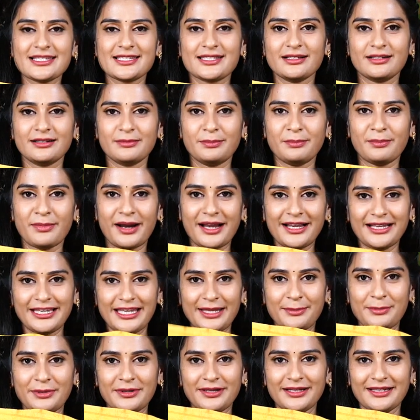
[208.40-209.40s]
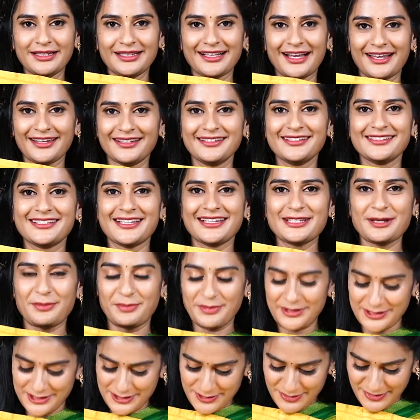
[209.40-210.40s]
ఈజ్ ద మల్టిపుల్ కలర్స్ అని
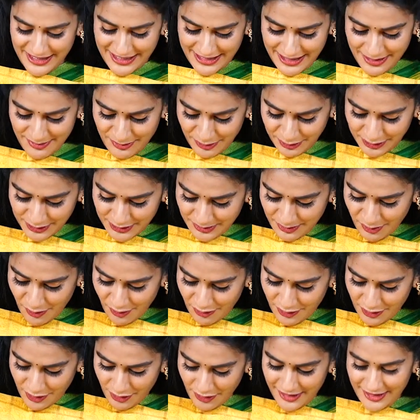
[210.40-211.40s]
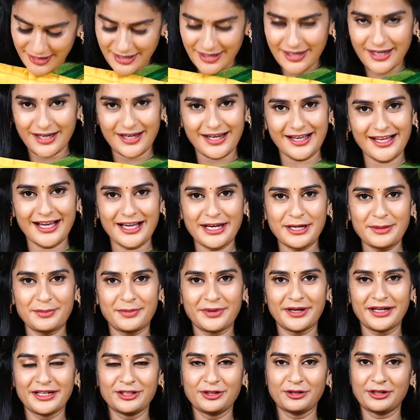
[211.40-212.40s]
చెప్పొచ్చు మనకి మొత్తం ఓవరాల్ కలంకారీ
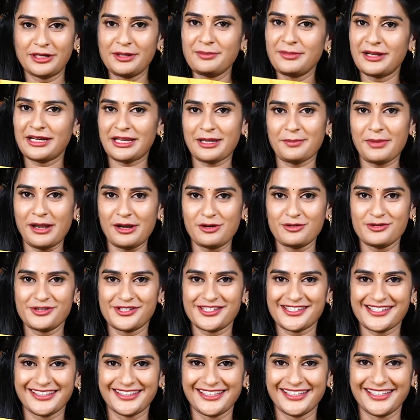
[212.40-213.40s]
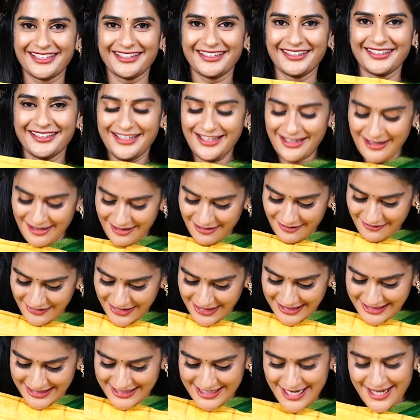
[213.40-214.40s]
ప్రింట్ తోటి మనకి పళ్ళు వచ్చింది
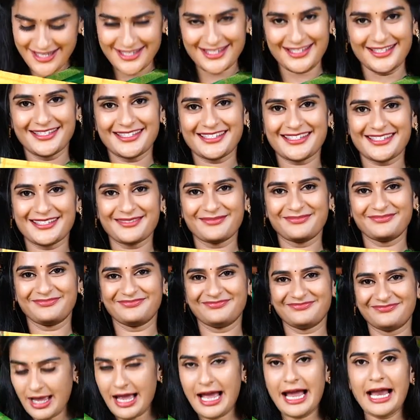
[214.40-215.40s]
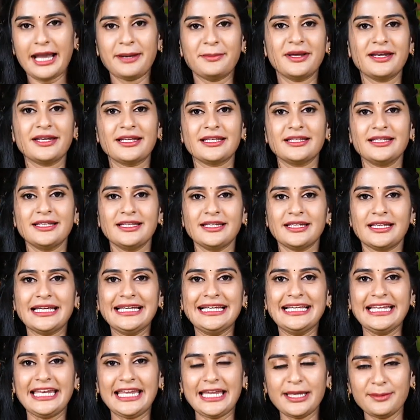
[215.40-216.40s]
విత్ టసల్స్ అండ్ మనకి దీనికి
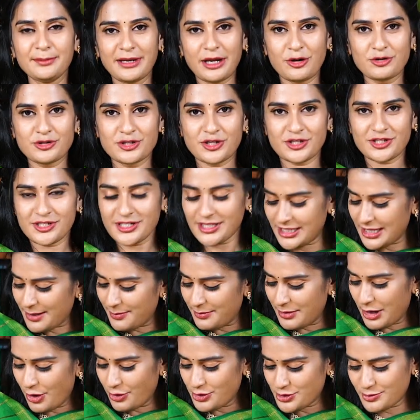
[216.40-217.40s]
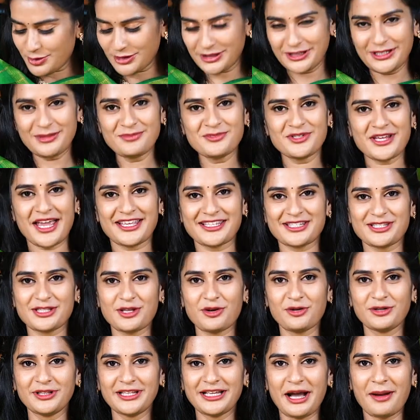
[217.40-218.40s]
గ్రీన్ బ్లౌజ్ వచ్చింది బ్లౌజ్ మొత్తం
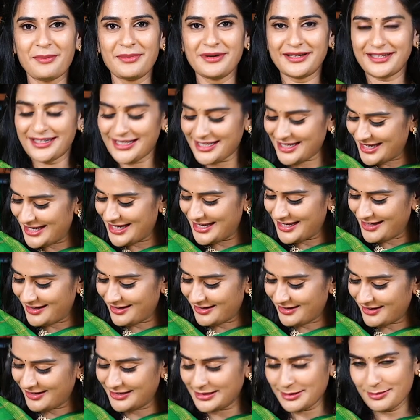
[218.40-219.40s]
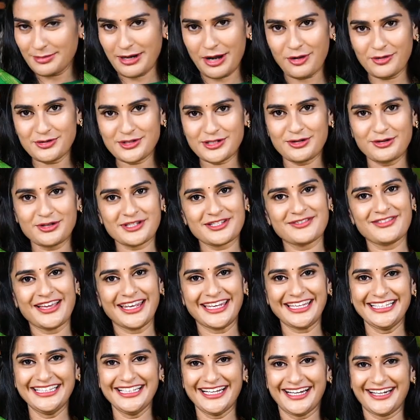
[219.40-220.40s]
చెక్స్తో ఉంది కాబట్టి ది బ్లౌజ్ లుక్స్
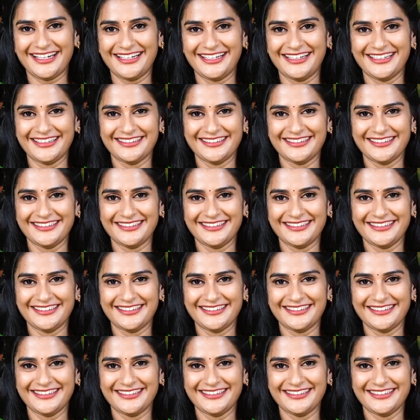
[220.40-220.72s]
వెరీ గ్రాండ్